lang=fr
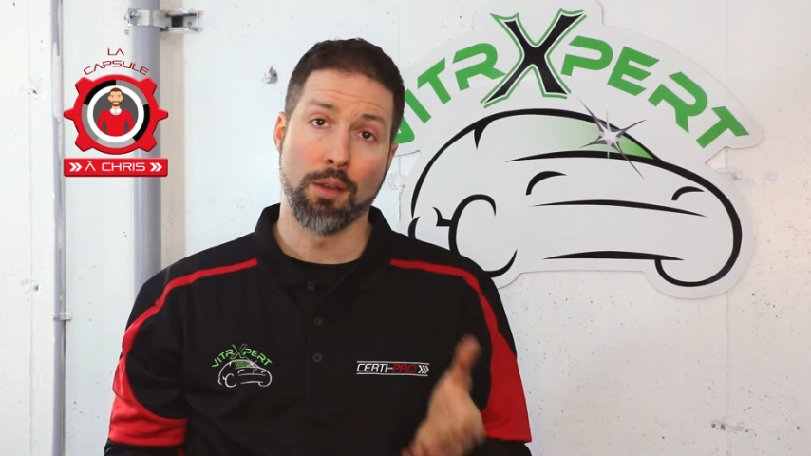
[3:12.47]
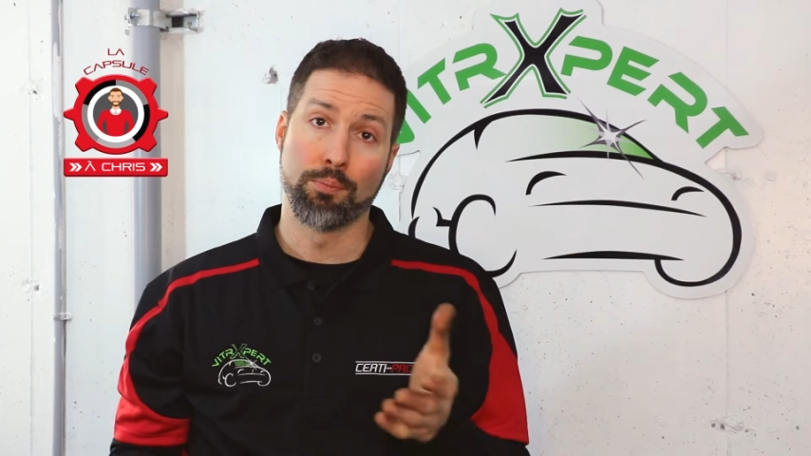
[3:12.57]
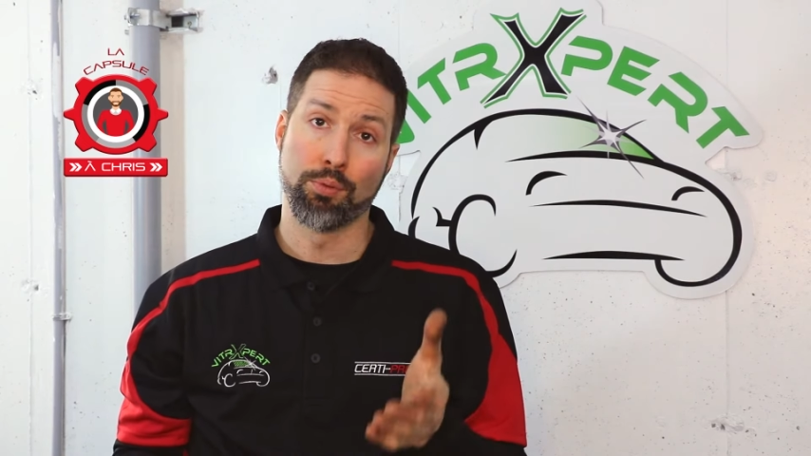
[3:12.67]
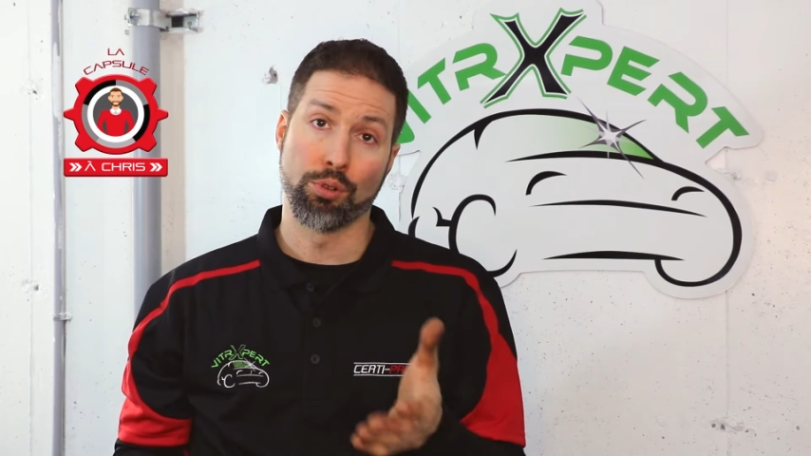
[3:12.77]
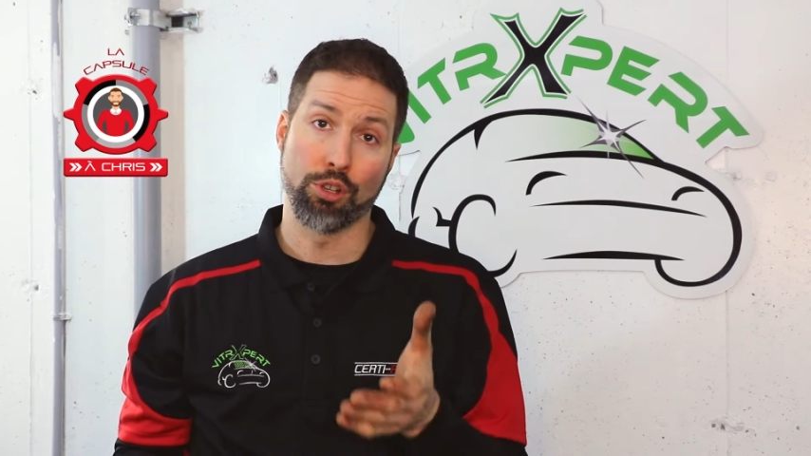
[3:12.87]

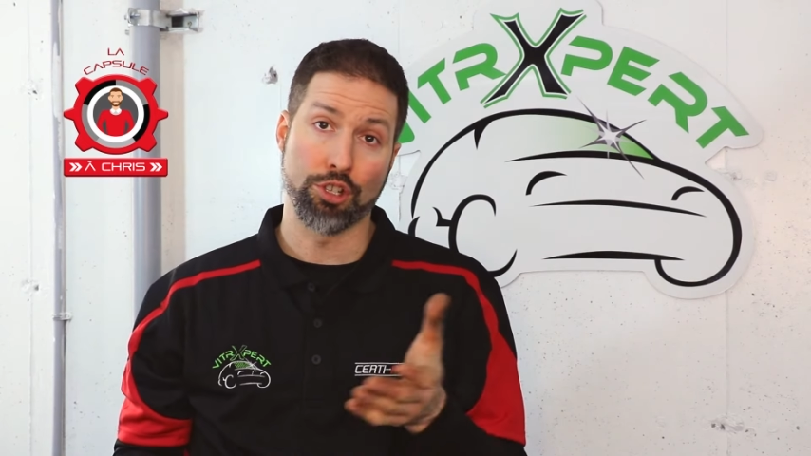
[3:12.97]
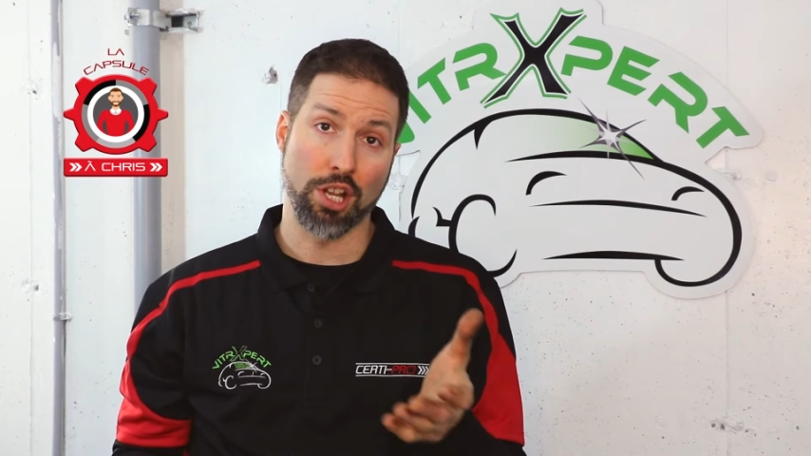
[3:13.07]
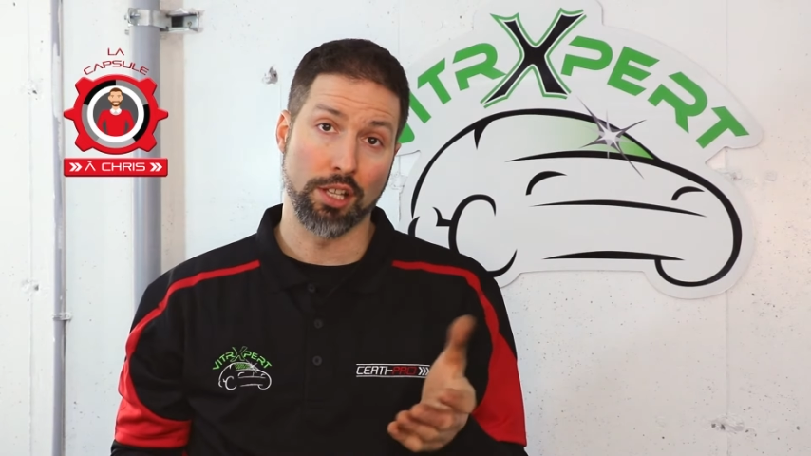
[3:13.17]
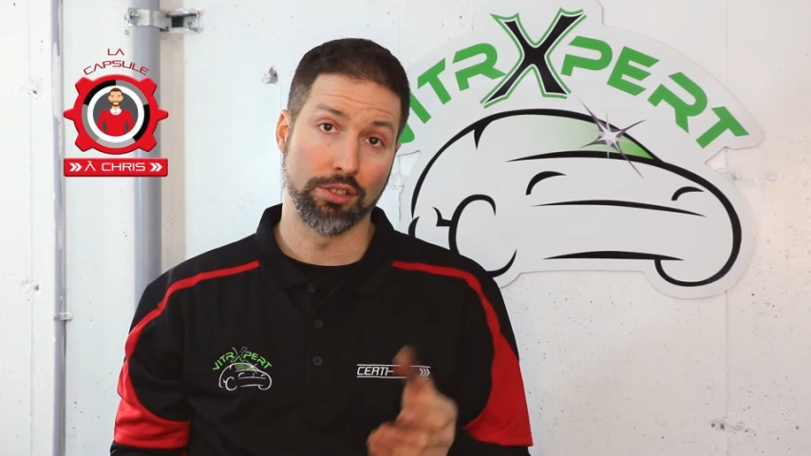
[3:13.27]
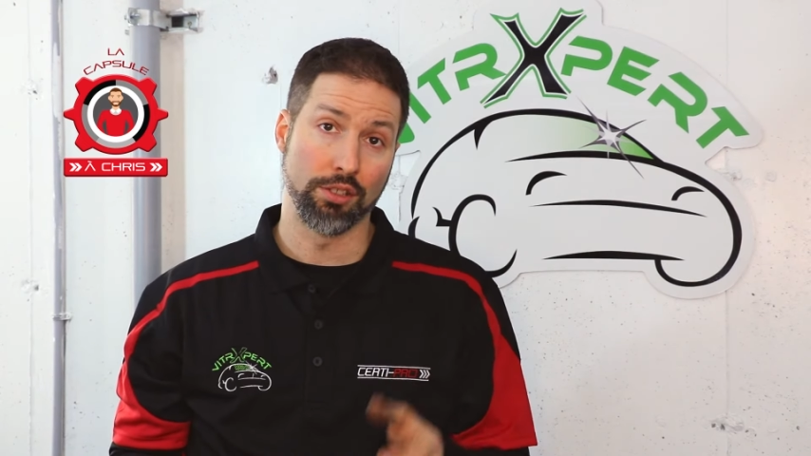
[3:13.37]
pour le
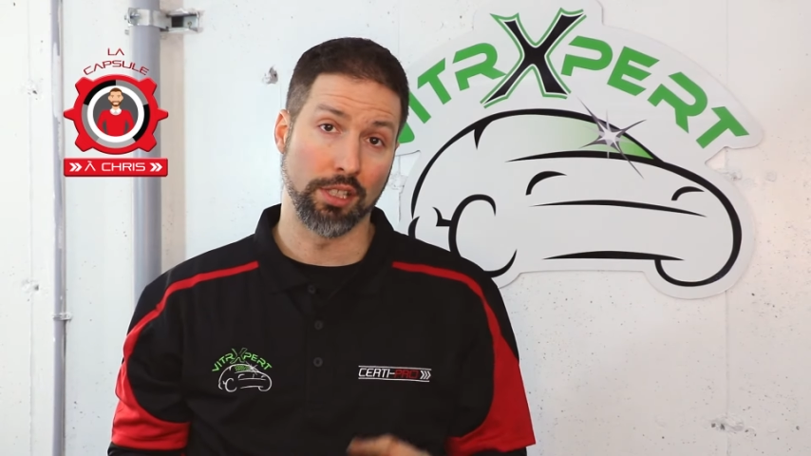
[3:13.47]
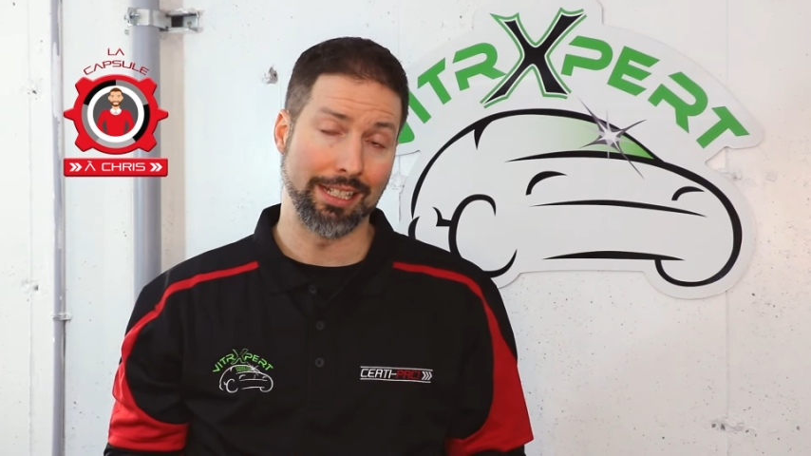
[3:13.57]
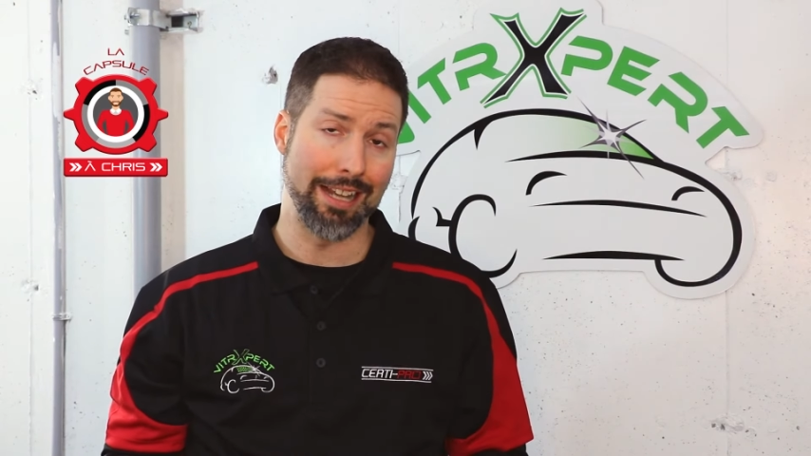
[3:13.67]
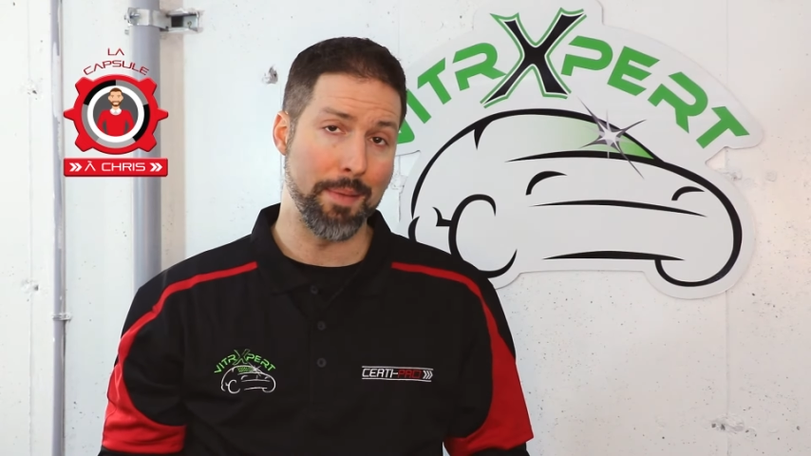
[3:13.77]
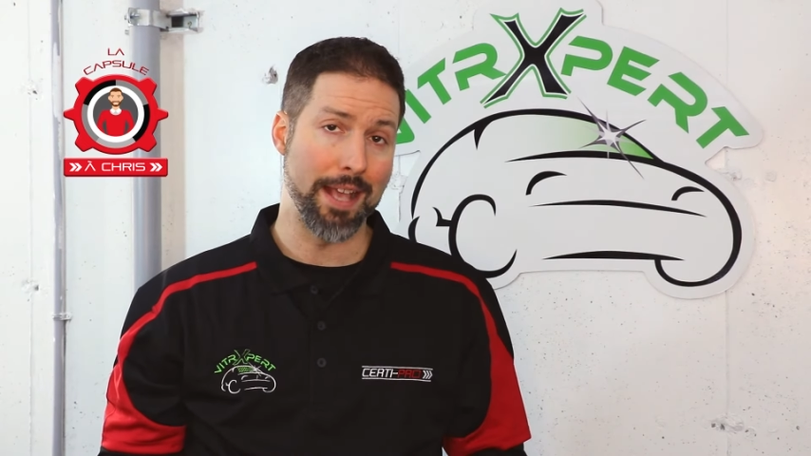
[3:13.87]
genre de
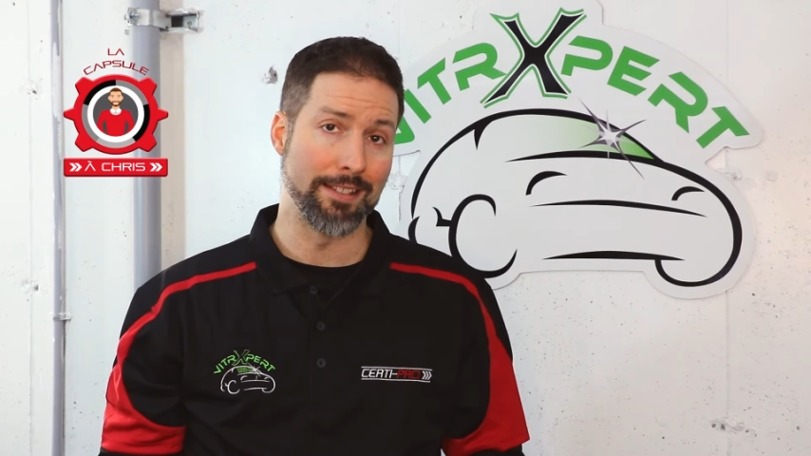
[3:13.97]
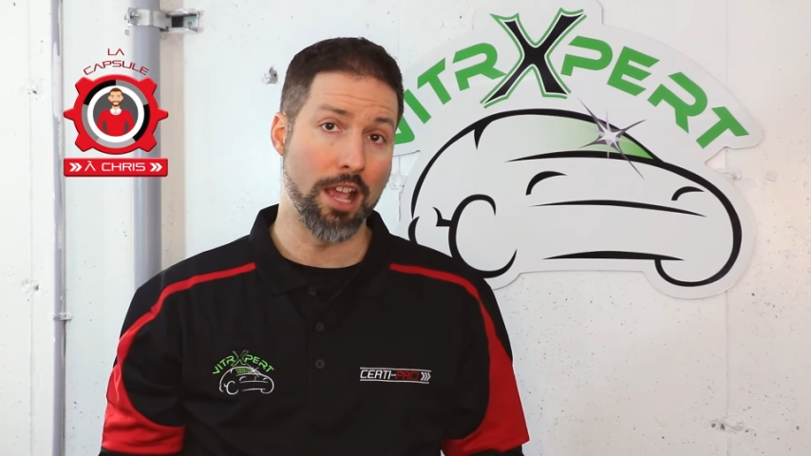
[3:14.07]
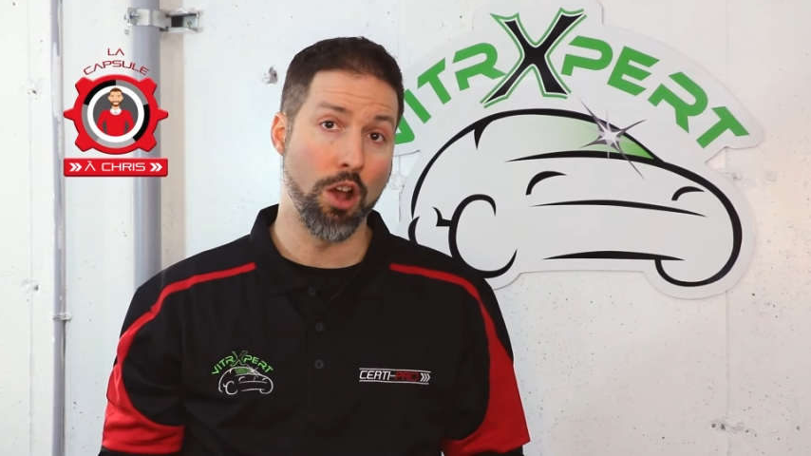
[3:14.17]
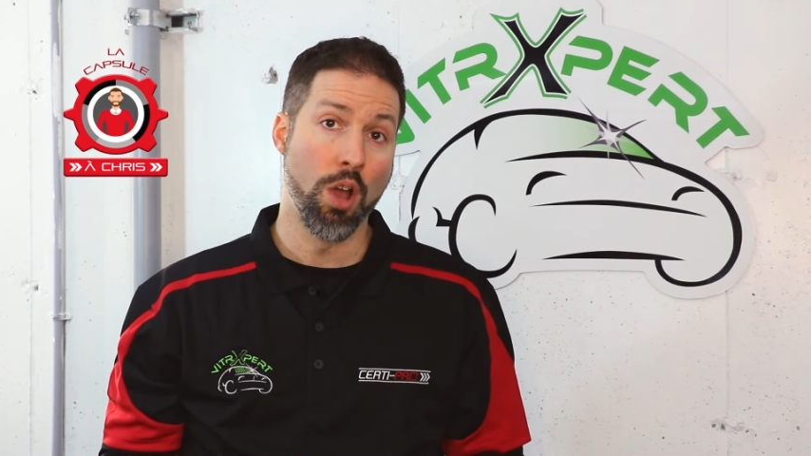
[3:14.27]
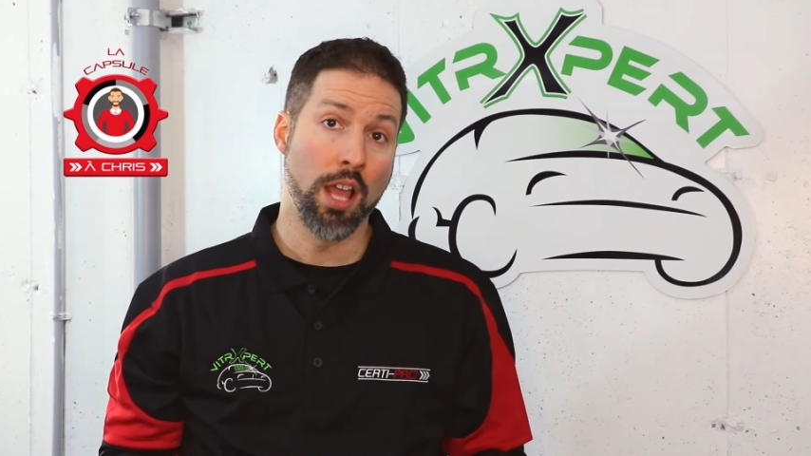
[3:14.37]

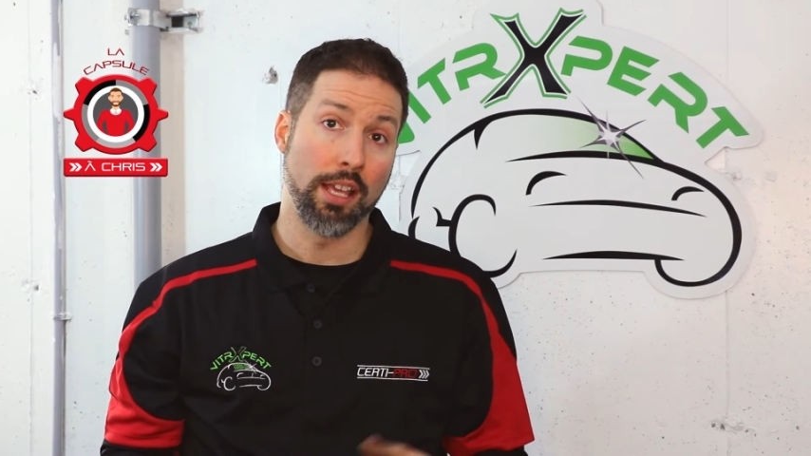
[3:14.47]
réclamation